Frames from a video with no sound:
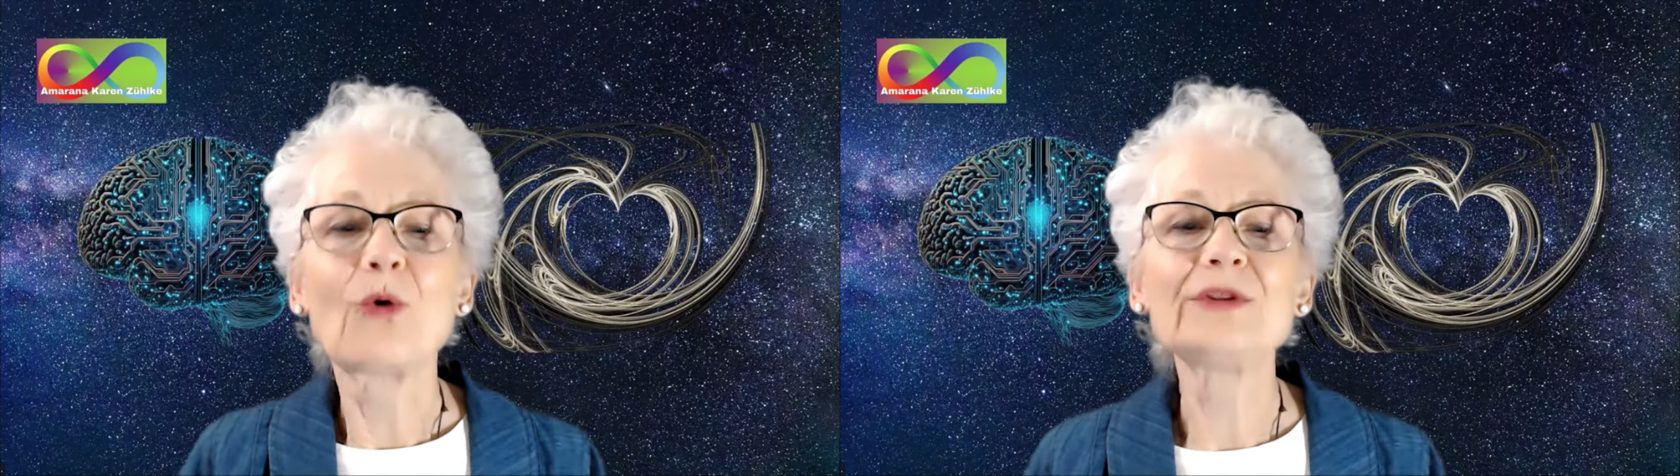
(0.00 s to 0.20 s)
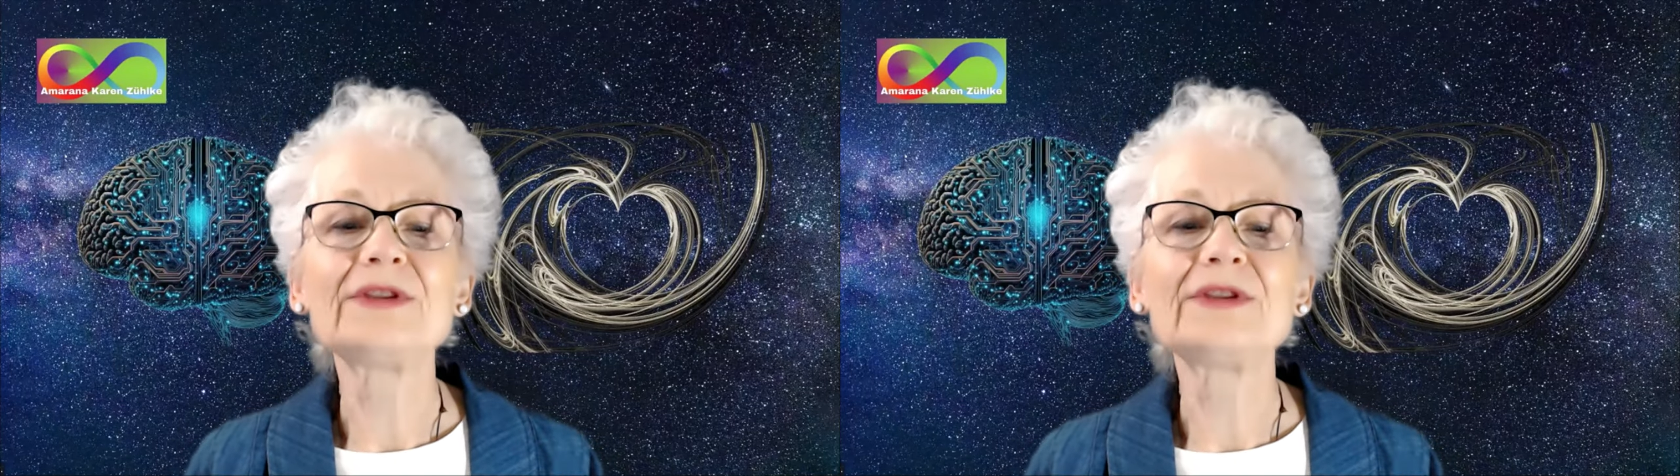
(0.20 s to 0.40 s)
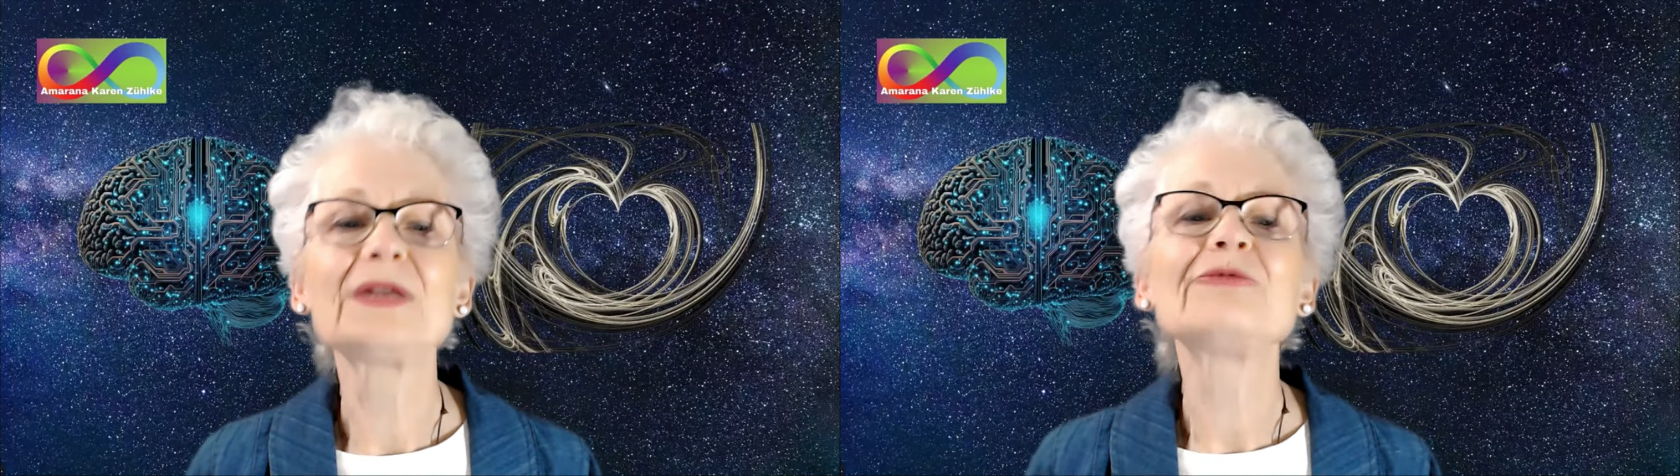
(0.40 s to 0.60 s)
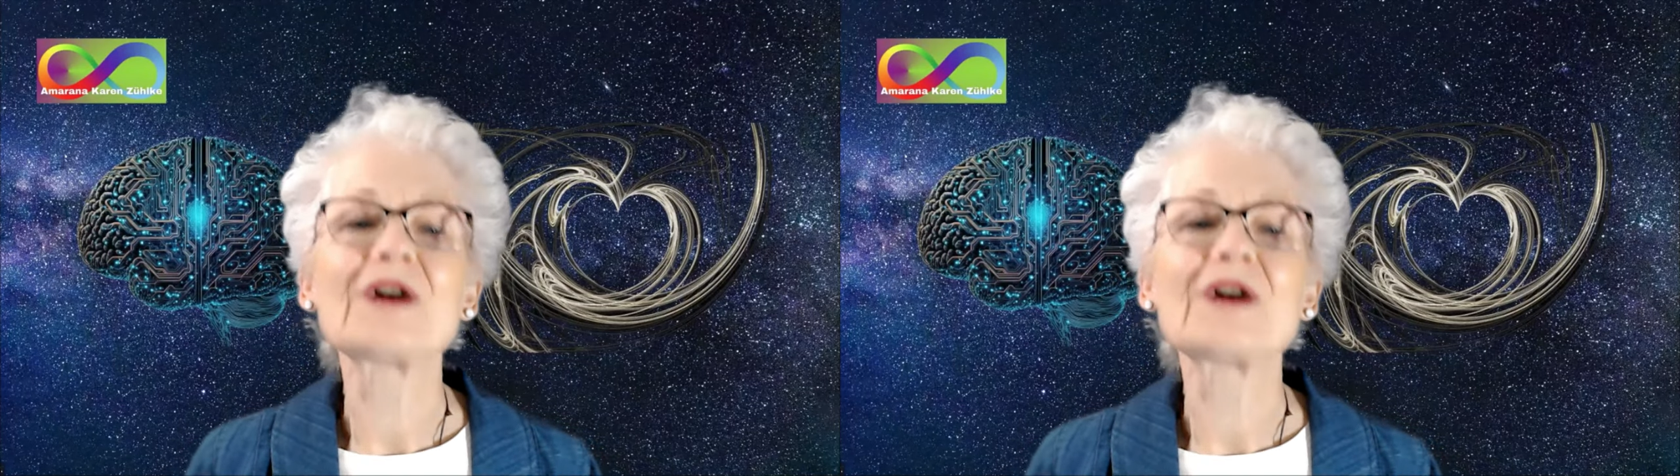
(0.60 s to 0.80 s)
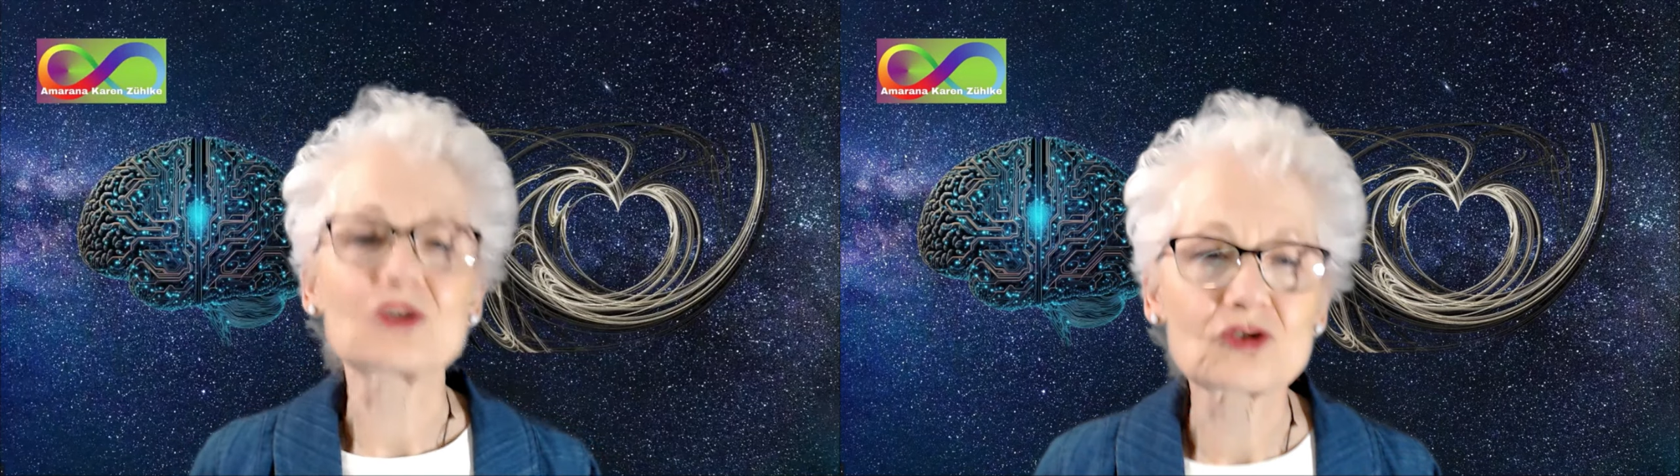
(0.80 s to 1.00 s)
und den
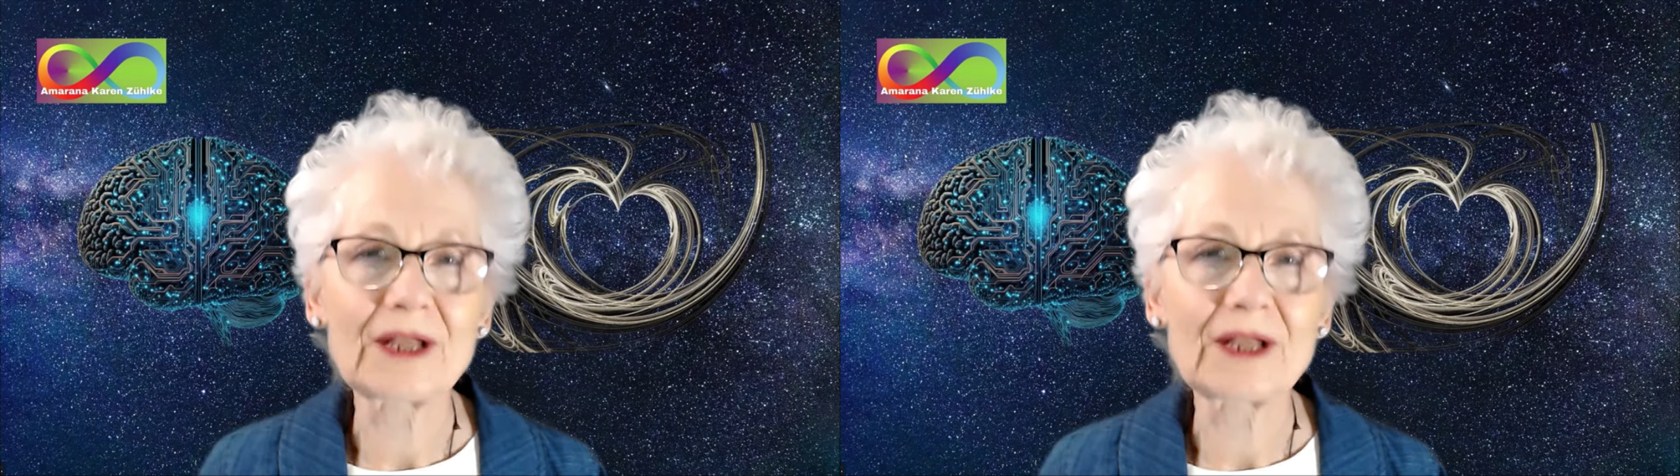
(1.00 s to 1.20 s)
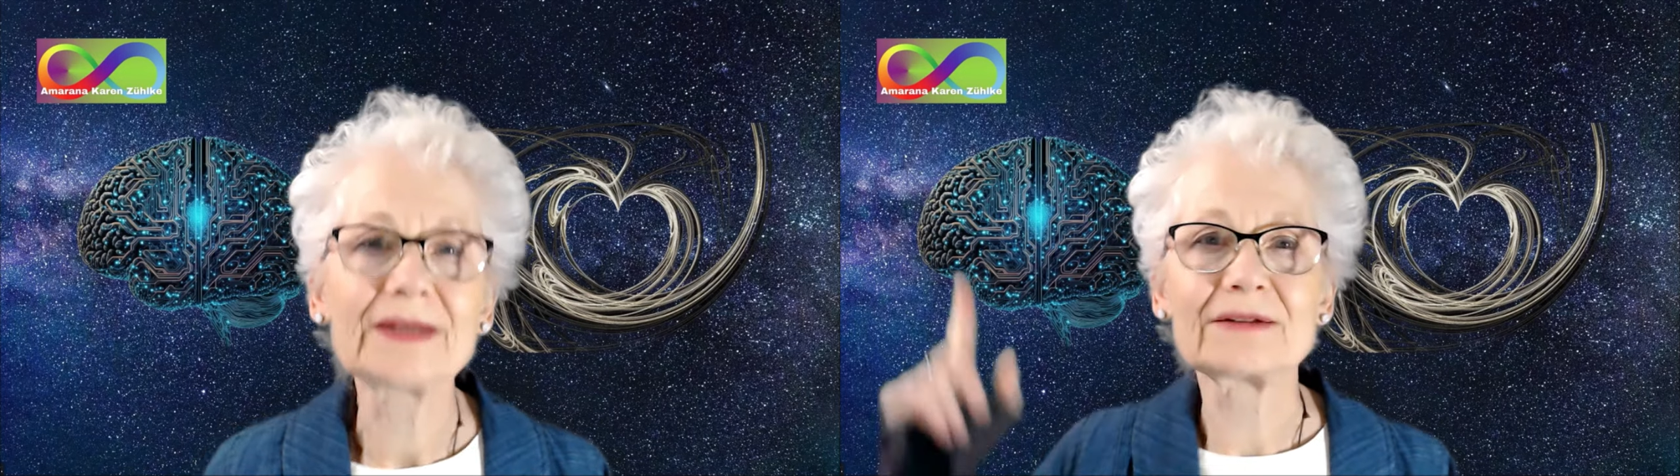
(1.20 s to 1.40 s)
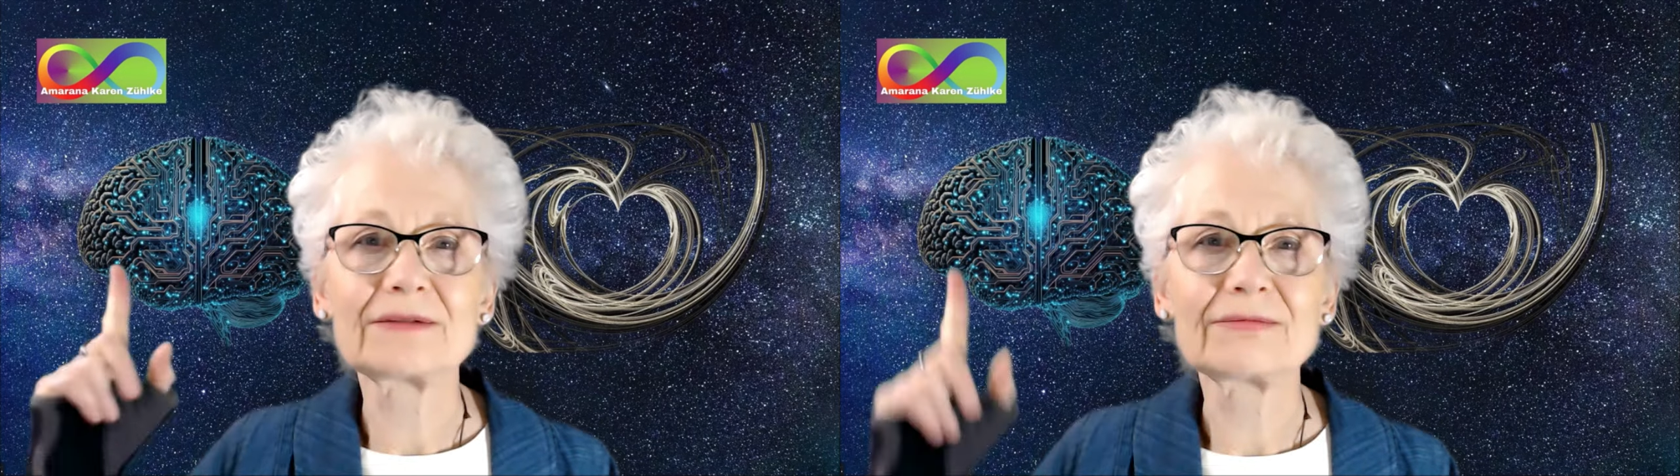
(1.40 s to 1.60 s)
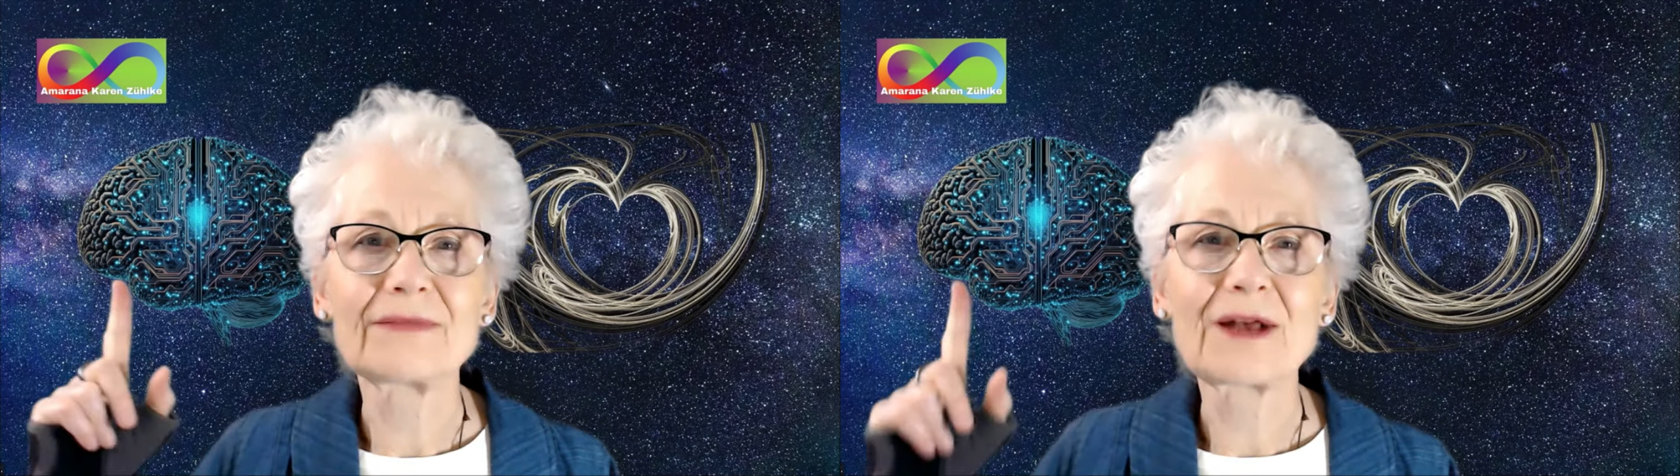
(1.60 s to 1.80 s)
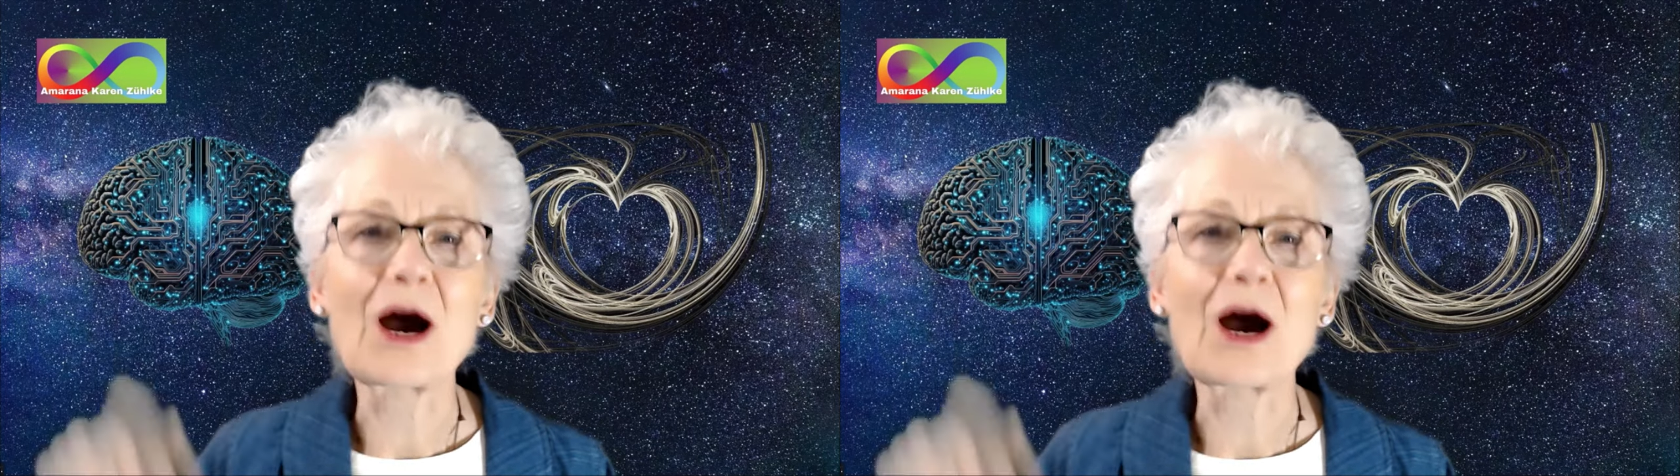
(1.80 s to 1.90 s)
Verstand